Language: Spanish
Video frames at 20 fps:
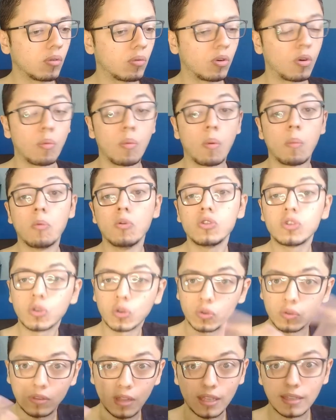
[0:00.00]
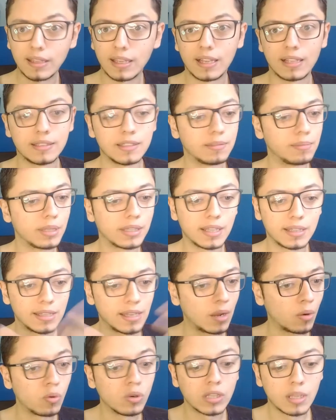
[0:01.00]
como mucho technical death metal de
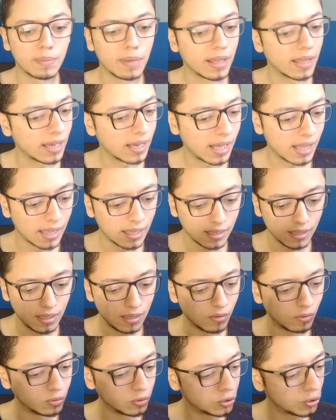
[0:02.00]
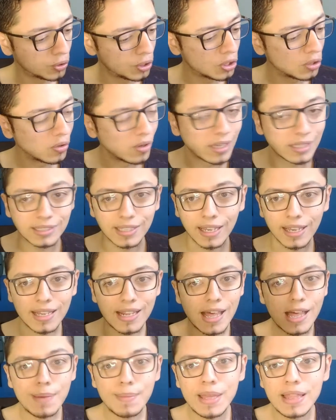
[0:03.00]
la última década, un sonido
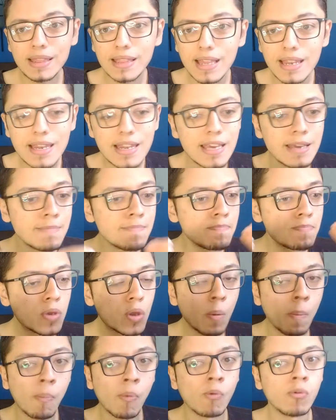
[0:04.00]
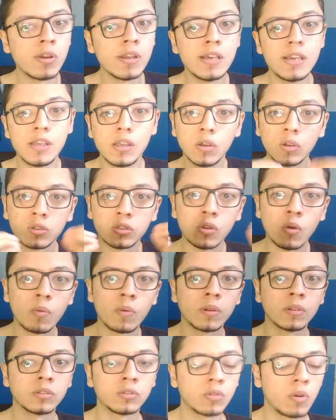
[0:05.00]
exageradamente limpio, pulido,
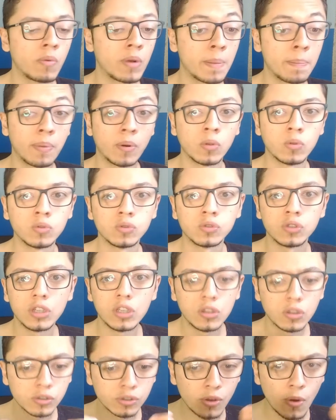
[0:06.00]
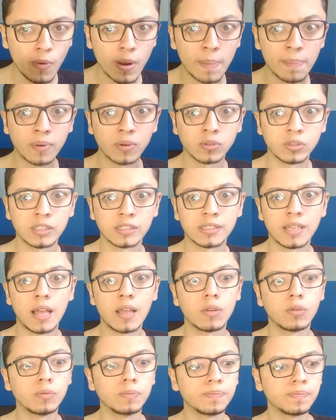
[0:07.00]
sobreproducido,
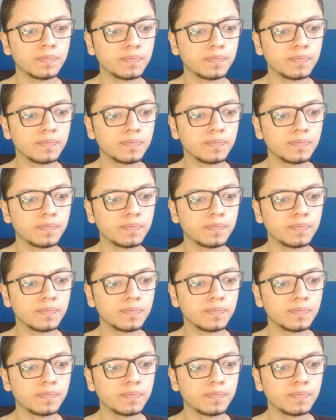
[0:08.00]
sobreprocesado,